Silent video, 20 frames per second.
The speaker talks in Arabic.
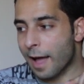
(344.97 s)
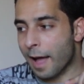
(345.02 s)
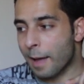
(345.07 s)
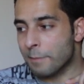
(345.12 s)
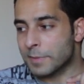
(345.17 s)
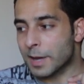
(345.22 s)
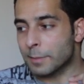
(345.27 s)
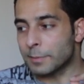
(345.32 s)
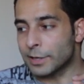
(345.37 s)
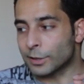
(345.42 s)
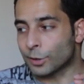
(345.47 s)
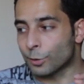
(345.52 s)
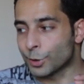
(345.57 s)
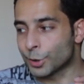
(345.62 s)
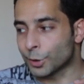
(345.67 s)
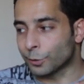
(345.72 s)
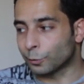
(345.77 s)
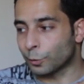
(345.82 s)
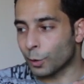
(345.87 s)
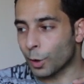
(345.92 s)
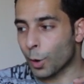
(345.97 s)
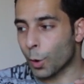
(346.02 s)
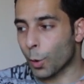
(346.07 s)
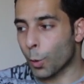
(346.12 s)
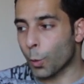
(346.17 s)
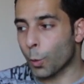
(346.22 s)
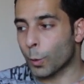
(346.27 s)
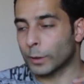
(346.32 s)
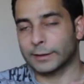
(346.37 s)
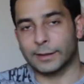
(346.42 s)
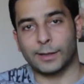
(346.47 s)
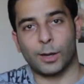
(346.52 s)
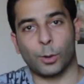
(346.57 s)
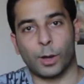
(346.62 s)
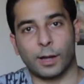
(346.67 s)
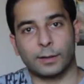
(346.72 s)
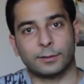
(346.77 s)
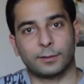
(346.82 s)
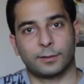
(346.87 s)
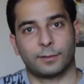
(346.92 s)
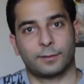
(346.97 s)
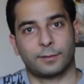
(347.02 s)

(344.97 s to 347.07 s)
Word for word: عم يعمل ايكو ويشوف وضع العقد